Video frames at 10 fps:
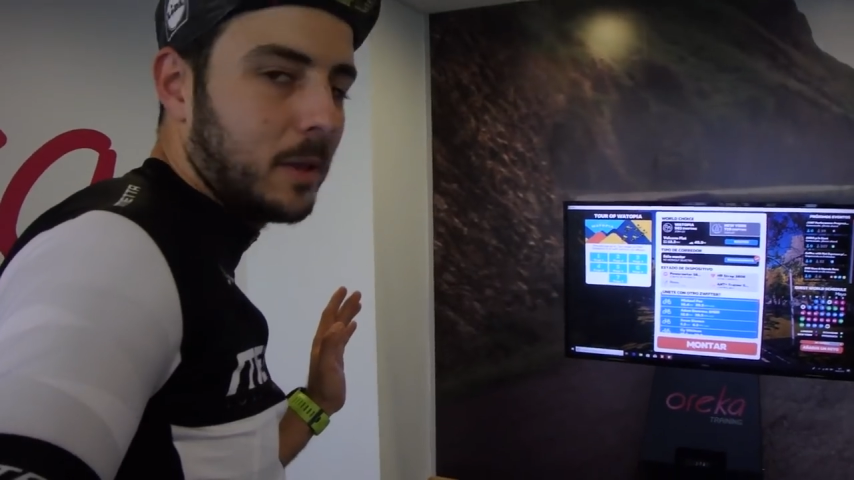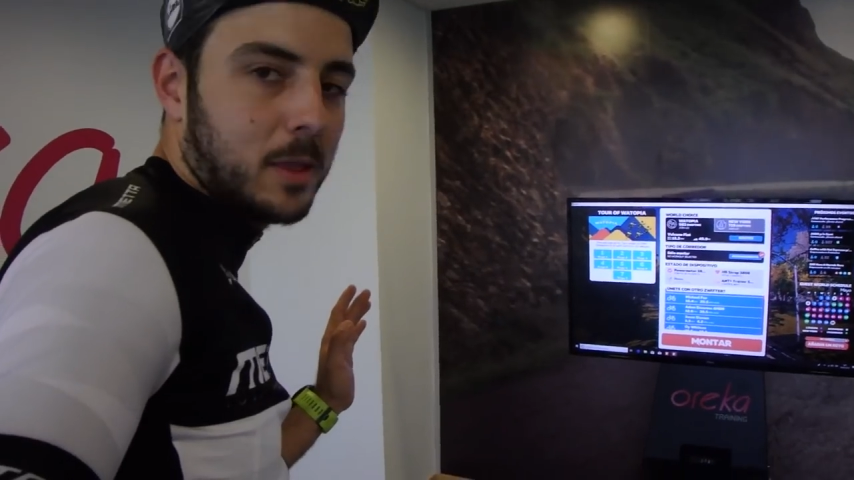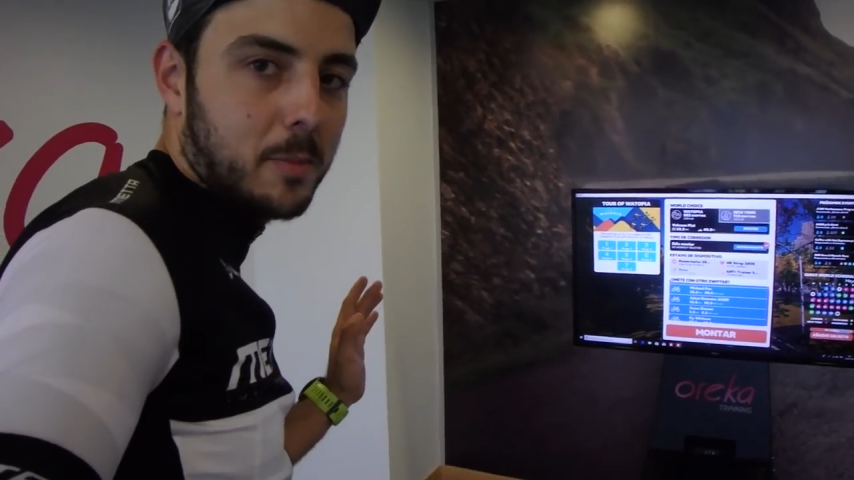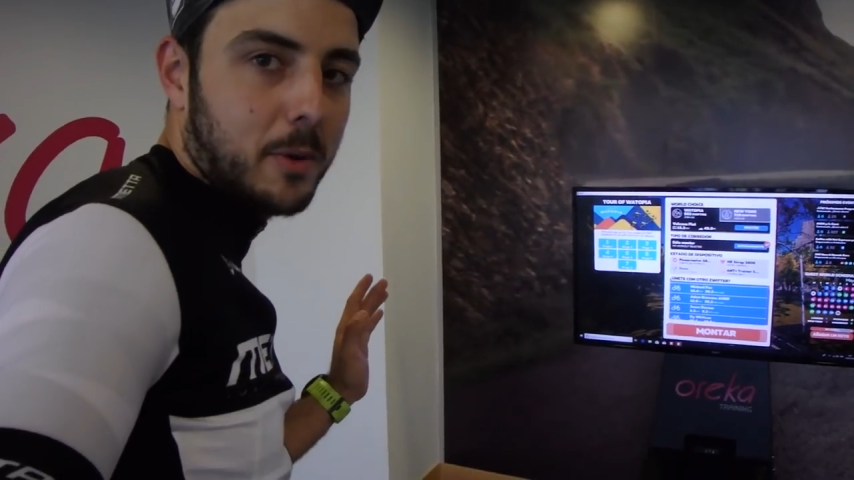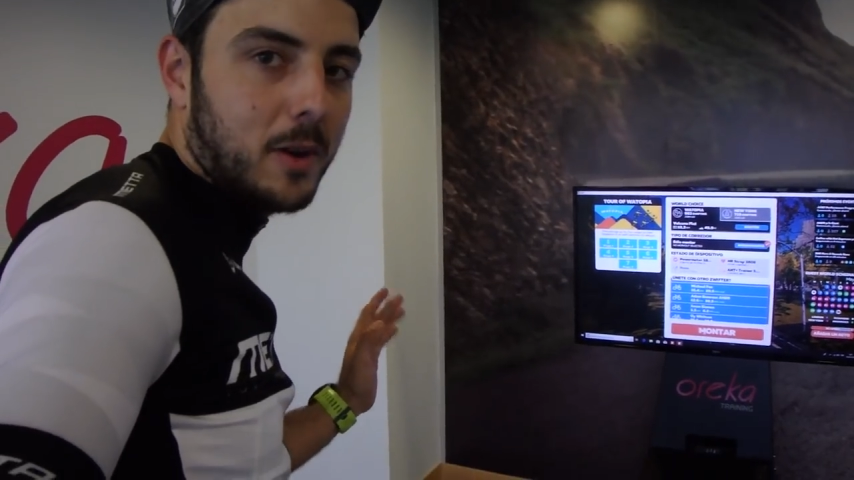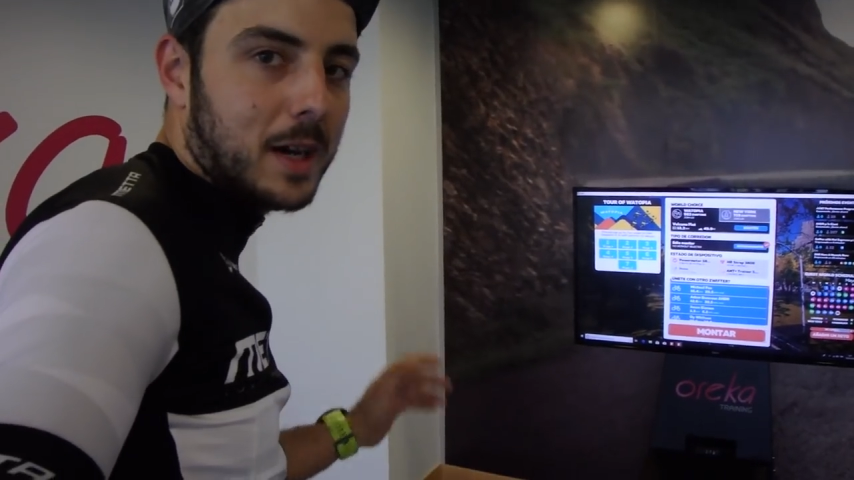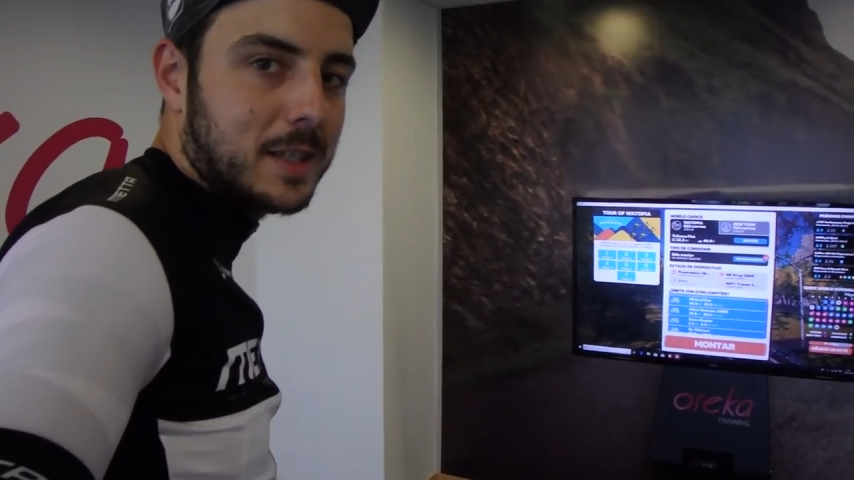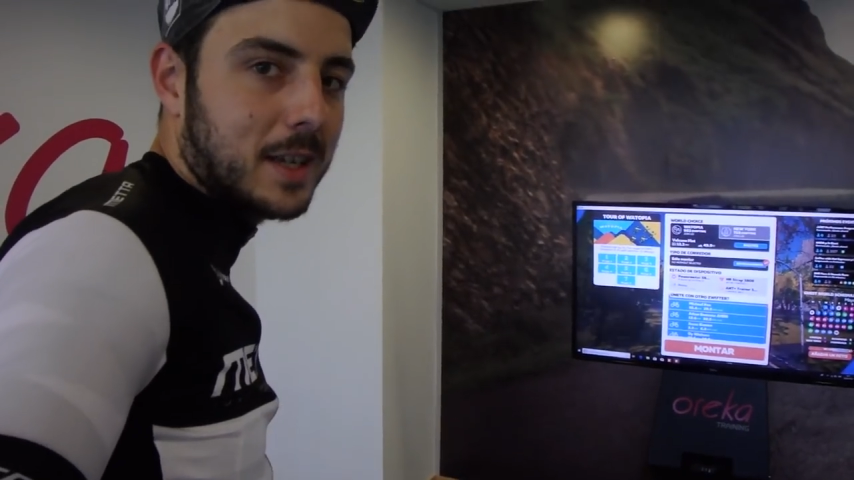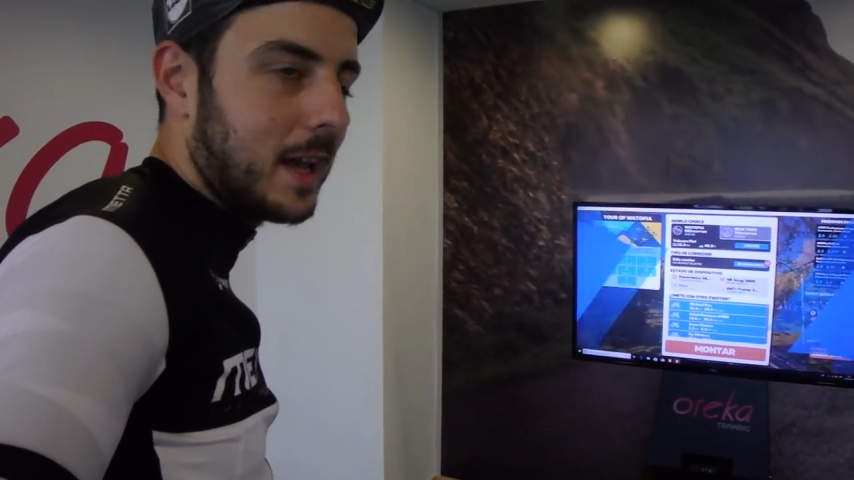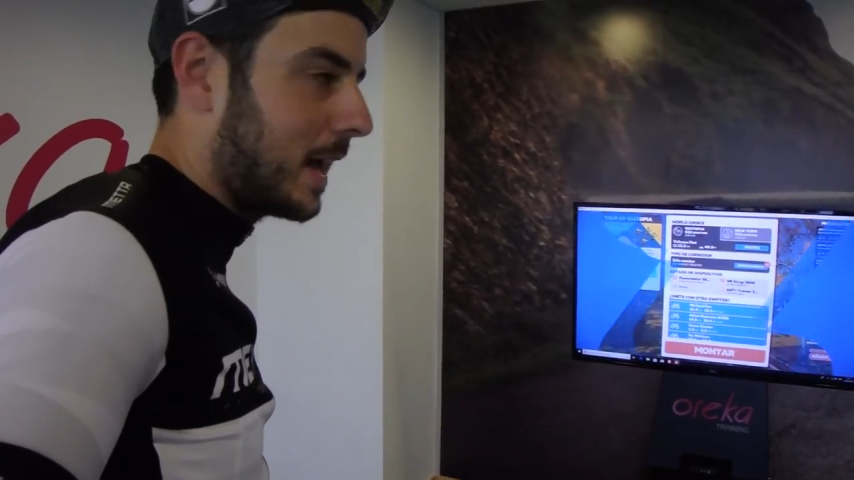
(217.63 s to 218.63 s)
principio,
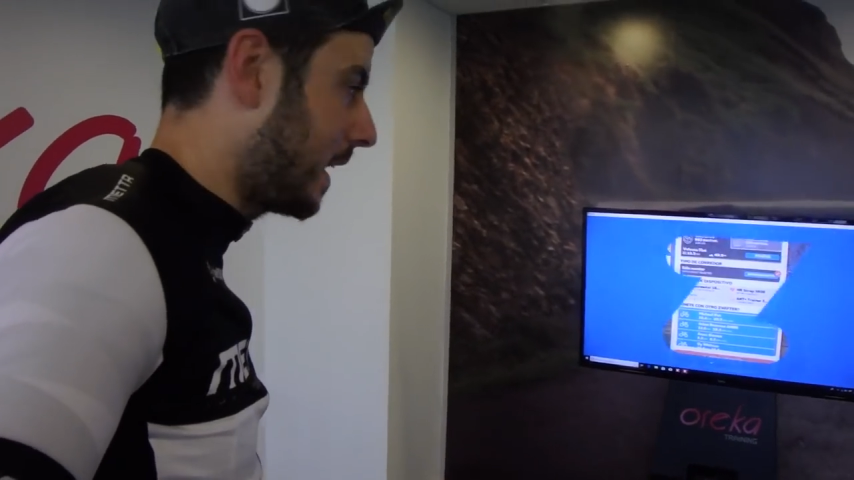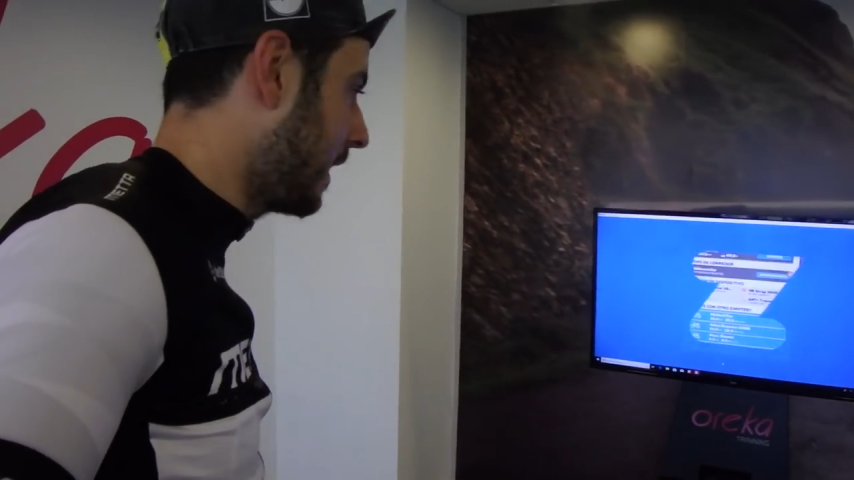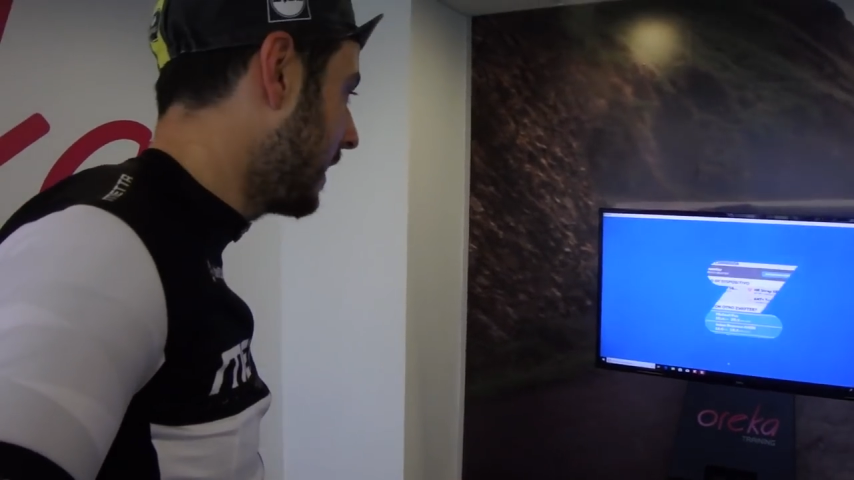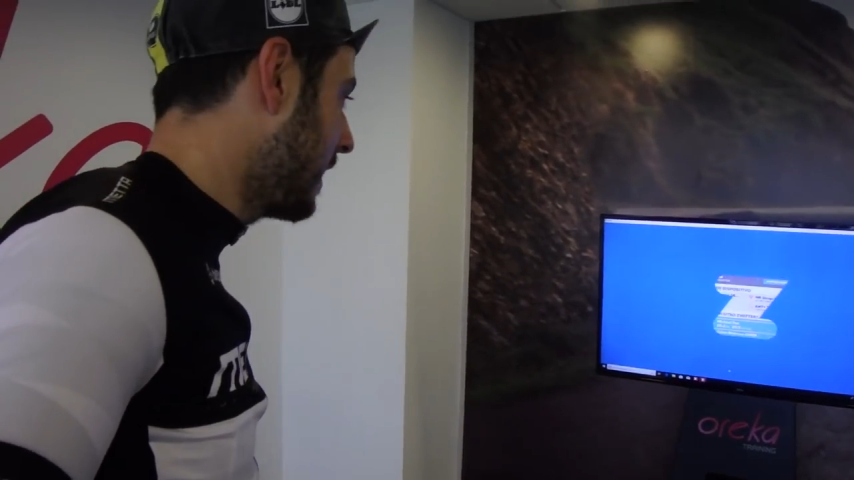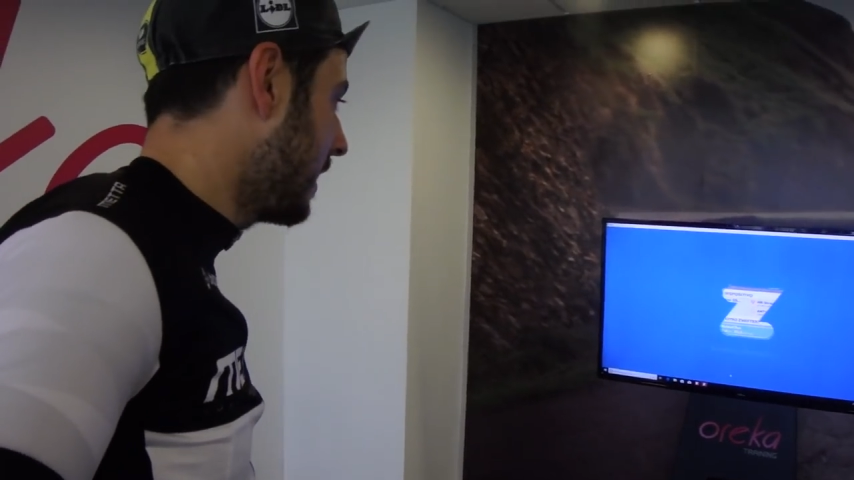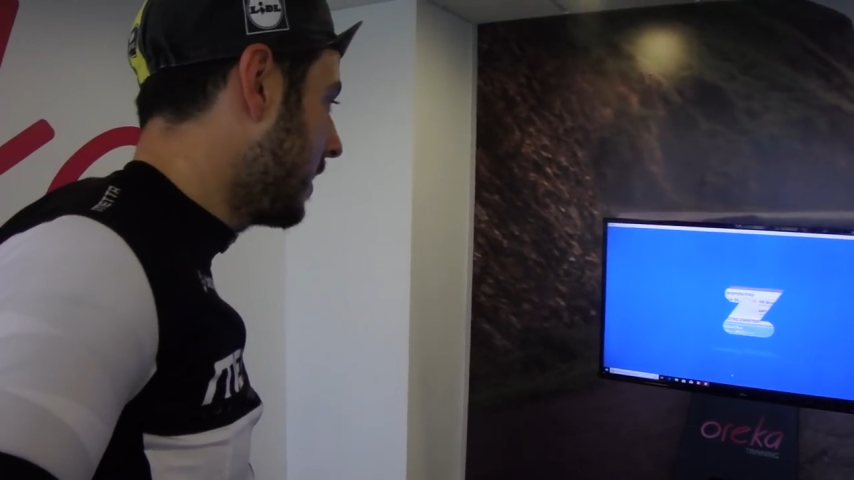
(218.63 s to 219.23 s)
así que